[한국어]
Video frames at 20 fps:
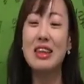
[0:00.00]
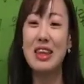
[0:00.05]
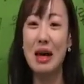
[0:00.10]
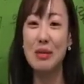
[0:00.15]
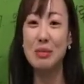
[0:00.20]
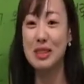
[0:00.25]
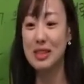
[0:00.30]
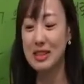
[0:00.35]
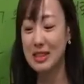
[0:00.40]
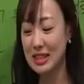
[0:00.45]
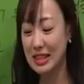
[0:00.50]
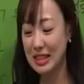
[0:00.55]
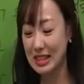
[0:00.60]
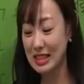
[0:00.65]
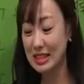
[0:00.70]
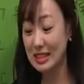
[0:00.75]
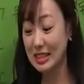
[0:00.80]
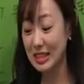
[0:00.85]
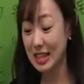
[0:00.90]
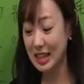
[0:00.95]
답은
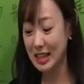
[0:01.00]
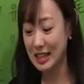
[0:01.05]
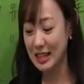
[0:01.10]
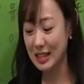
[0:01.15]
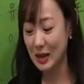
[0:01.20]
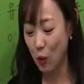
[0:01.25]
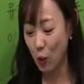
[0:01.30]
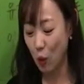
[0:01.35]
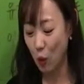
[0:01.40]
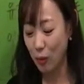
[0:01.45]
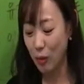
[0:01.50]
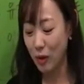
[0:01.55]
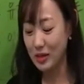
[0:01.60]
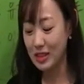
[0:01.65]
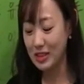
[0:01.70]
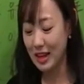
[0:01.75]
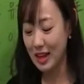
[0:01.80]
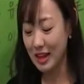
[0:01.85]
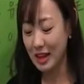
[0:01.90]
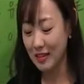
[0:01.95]
디귿, 리을
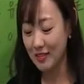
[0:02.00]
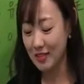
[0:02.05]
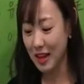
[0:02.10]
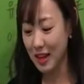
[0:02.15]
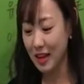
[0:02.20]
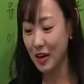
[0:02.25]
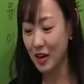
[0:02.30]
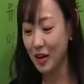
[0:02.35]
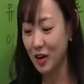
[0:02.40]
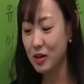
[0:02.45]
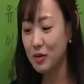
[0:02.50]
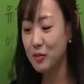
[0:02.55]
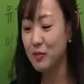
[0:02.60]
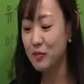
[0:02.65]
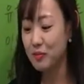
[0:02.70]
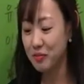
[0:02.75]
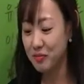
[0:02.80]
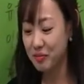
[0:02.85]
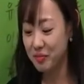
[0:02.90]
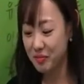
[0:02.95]
5번이 되겠네요.